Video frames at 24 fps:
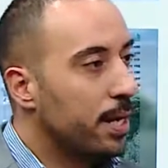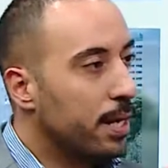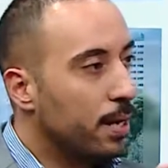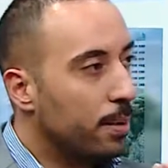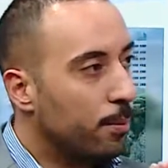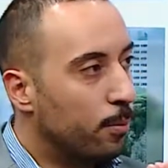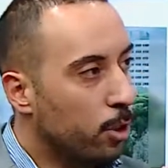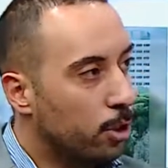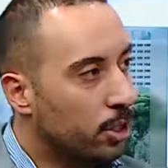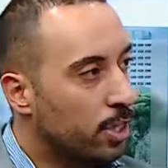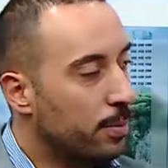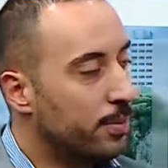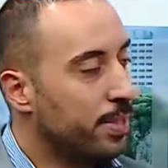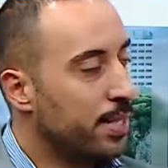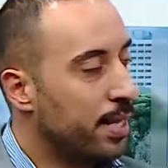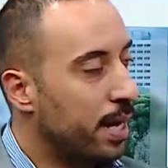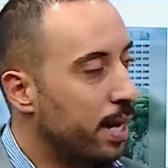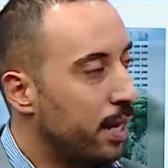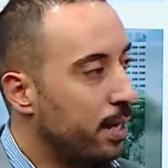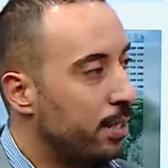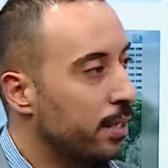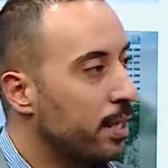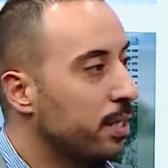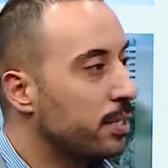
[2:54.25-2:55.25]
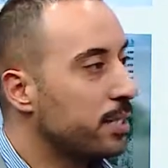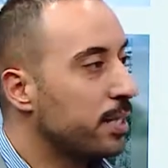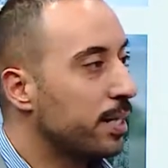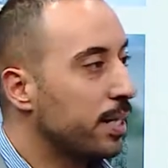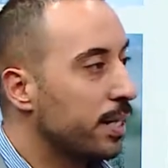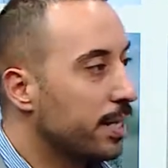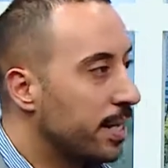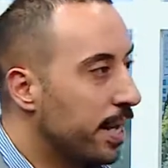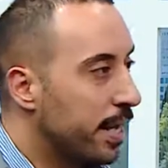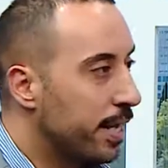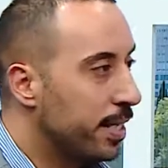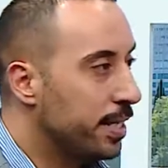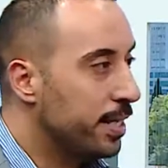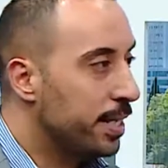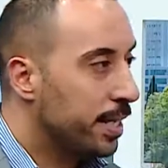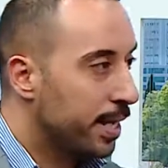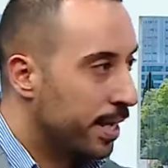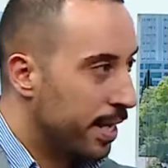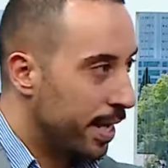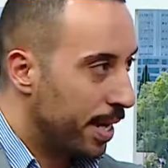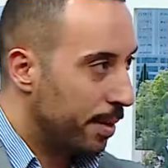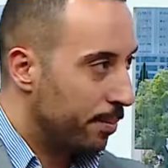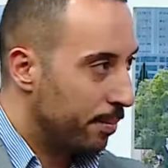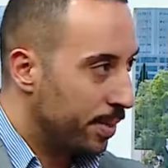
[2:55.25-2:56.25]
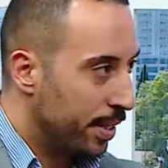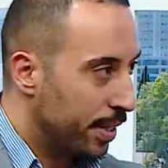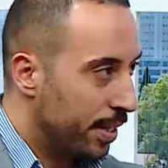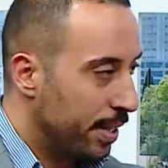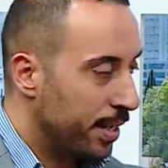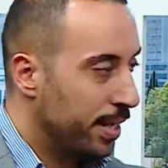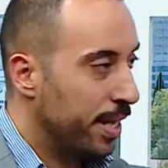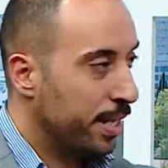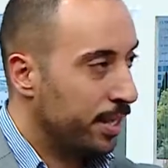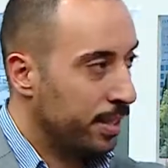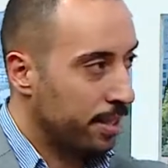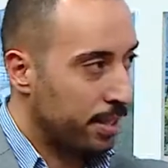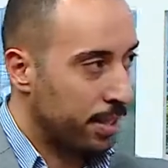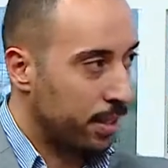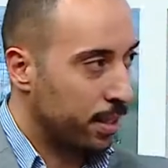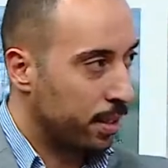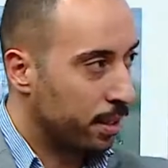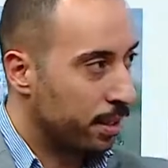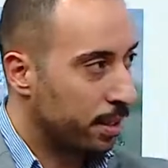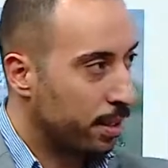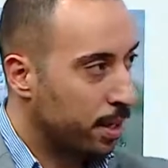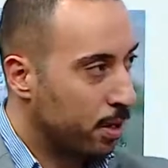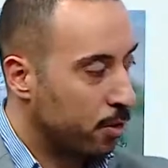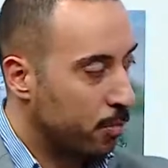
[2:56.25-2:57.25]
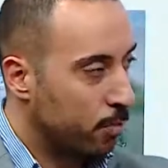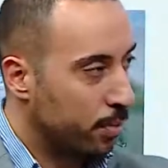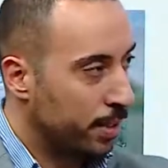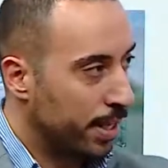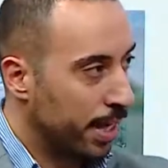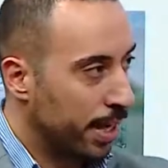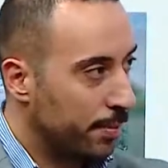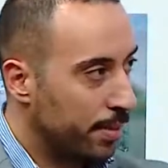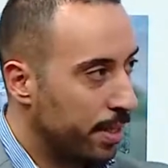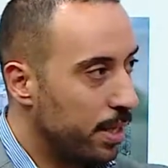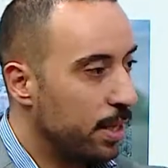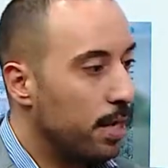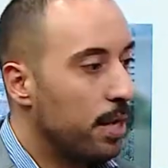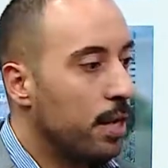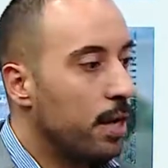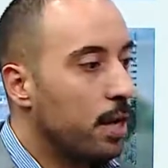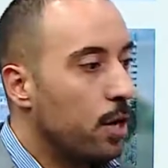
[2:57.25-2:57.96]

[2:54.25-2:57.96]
معتمده على عناصر غذائيه كامله اللي احنا ذكرناهم كامل